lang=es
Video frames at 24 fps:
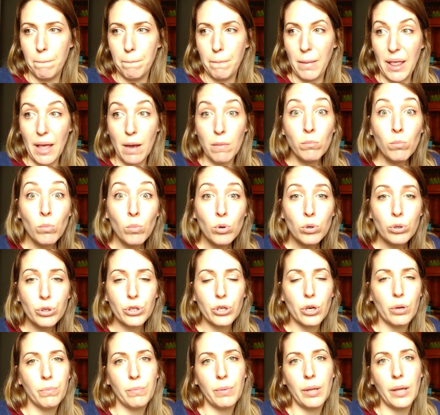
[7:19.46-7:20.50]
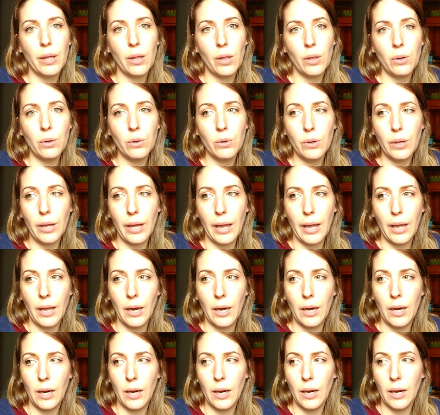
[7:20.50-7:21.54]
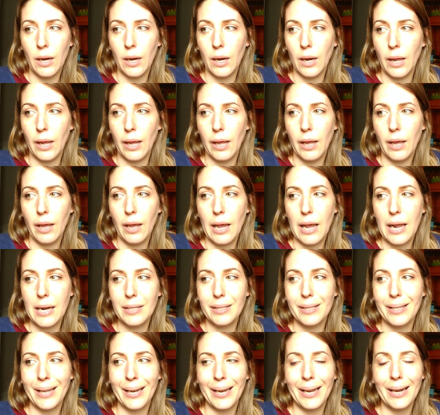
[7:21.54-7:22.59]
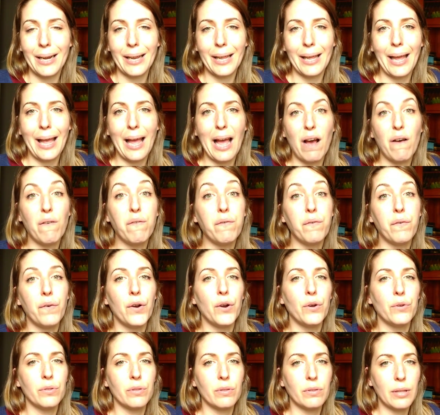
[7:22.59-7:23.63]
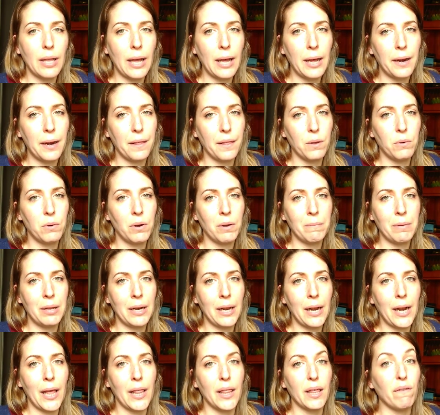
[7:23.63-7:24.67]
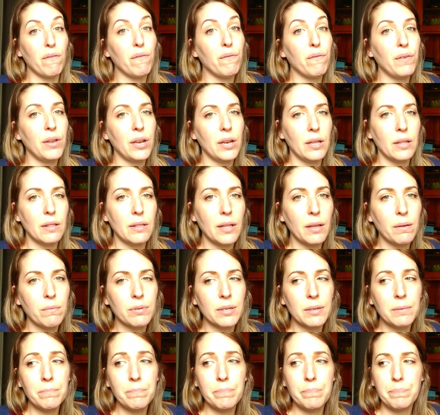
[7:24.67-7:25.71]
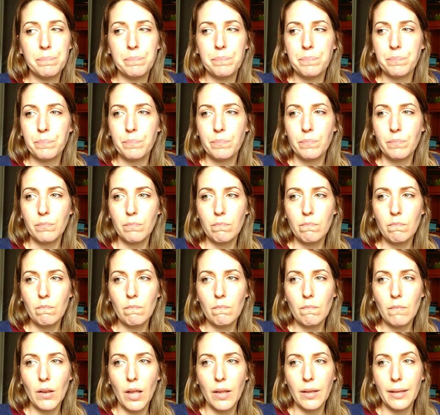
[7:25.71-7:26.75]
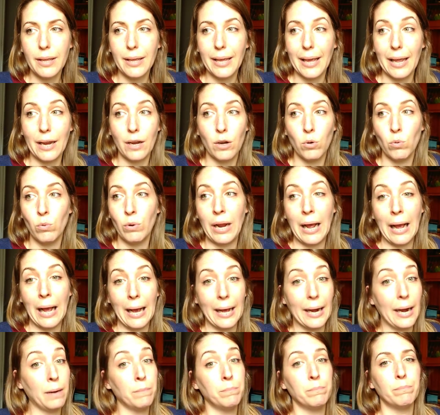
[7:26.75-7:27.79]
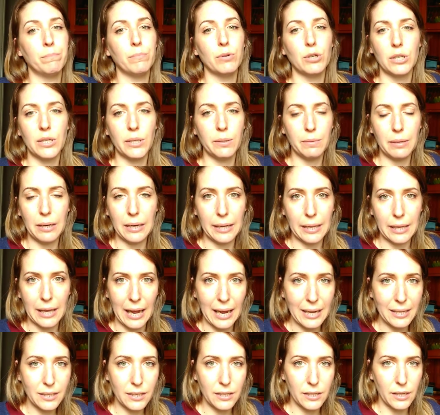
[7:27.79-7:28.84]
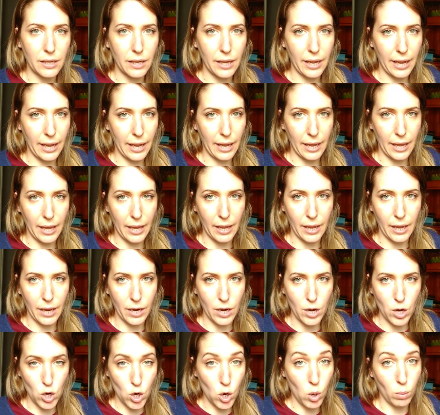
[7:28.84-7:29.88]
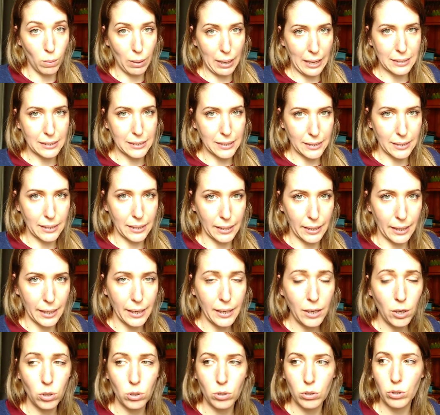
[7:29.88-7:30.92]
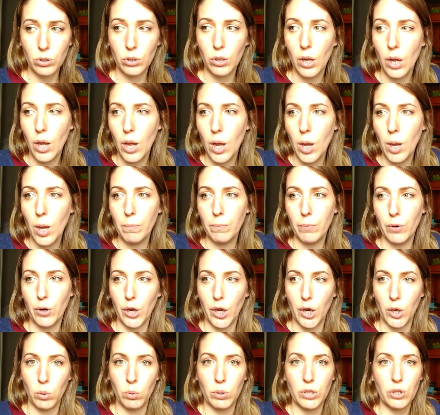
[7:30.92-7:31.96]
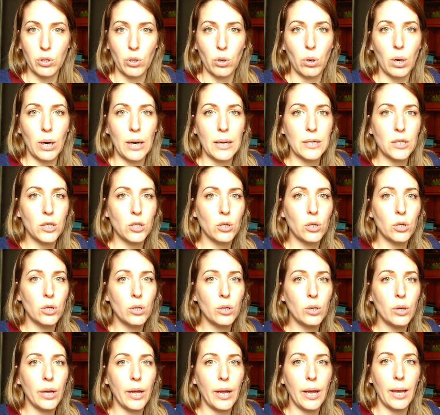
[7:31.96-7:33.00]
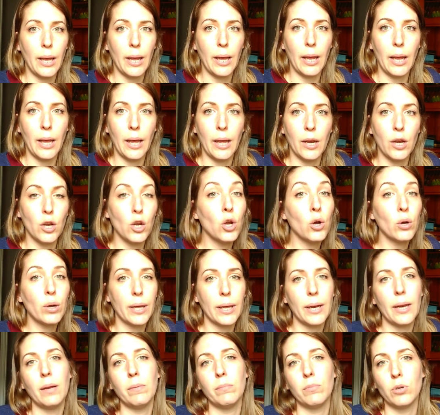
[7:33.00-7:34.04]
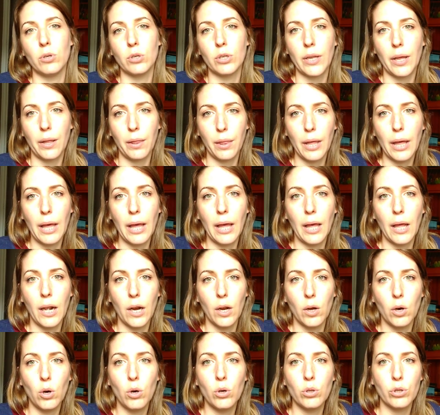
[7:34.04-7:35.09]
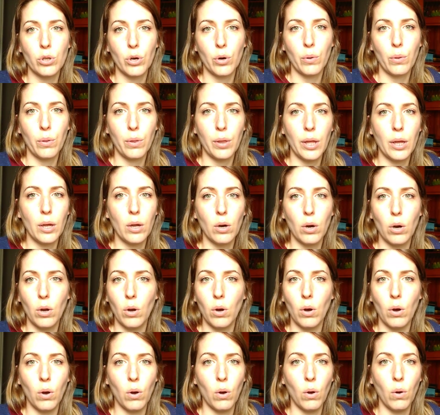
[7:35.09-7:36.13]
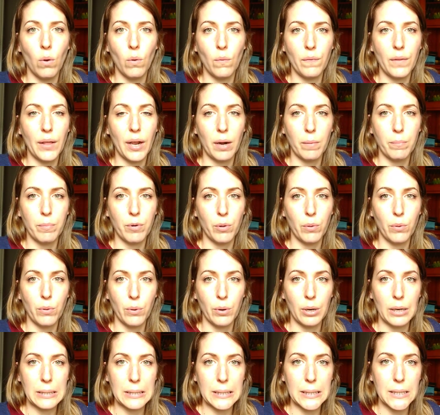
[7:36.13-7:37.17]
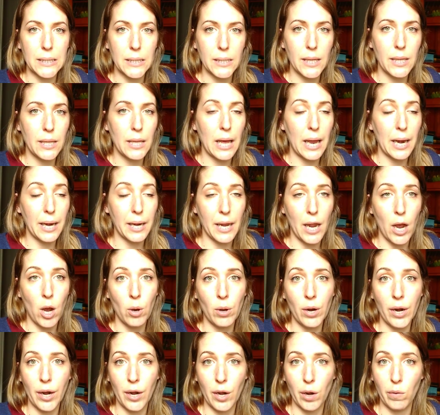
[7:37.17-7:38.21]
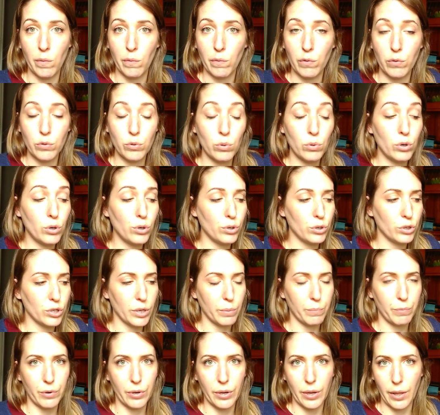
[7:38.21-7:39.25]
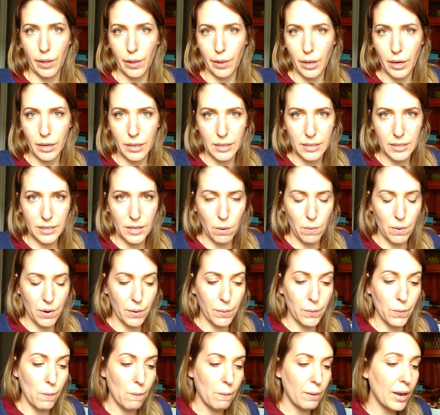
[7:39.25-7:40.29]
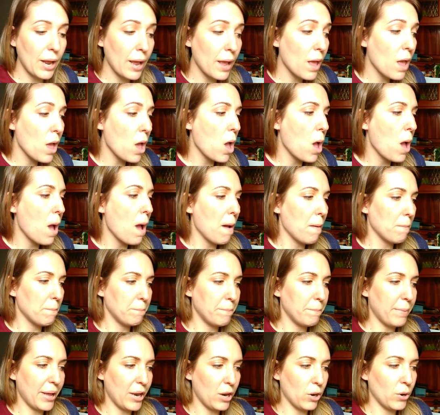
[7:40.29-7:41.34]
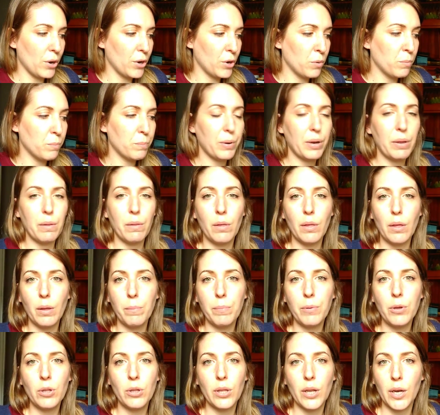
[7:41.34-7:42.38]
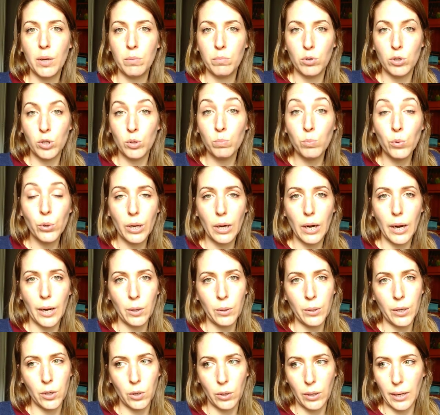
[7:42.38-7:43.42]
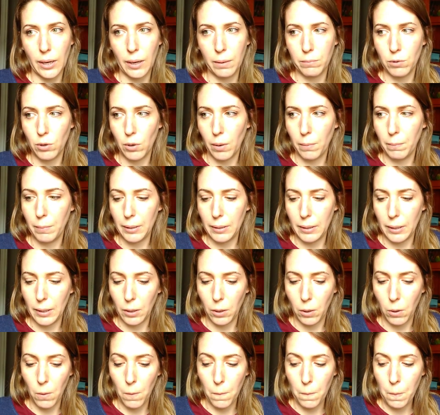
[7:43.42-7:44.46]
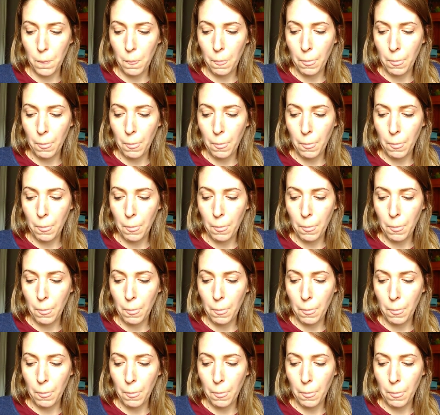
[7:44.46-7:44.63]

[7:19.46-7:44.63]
me da mucho miedo el, el tener que afrontar de una manera definitiva que en una gran posibilidad eh, no vas a tener hijos. Porque en nuestro caso eh, no queremos hacer otro ciclo de reproducción asistida ni ahora ni en un futuro, no se puede decir de esta buena beberé, pero en un principio tenemos muy claro que no queremos repetirlo.